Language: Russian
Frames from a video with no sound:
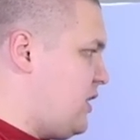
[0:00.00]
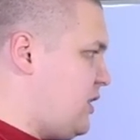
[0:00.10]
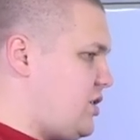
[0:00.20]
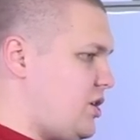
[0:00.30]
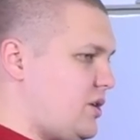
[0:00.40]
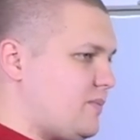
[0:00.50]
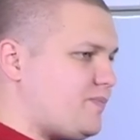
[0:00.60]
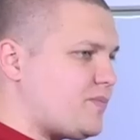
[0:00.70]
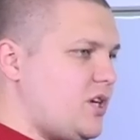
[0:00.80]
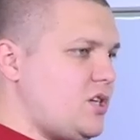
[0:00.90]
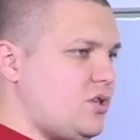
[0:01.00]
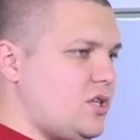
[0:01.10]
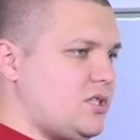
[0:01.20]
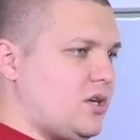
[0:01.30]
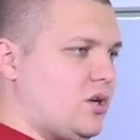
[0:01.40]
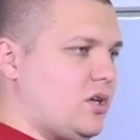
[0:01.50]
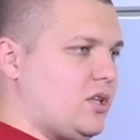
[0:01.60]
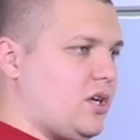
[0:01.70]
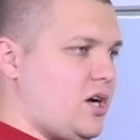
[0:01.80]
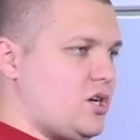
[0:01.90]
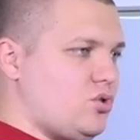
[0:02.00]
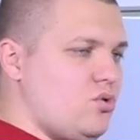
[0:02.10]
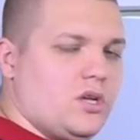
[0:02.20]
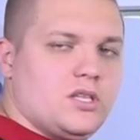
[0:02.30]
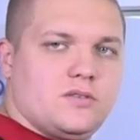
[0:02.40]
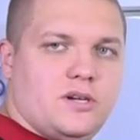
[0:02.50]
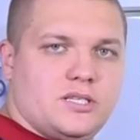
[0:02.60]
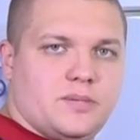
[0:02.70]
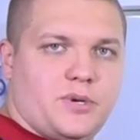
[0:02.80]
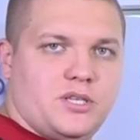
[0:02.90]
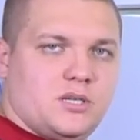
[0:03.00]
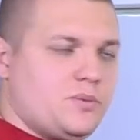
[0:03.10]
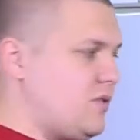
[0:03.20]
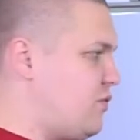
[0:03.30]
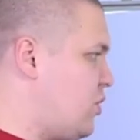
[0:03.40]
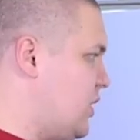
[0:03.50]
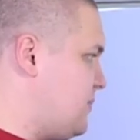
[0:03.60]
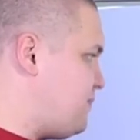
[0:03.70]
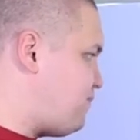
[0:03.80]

Значит, есть у нас так, э, такая штука, называется принцип сифона.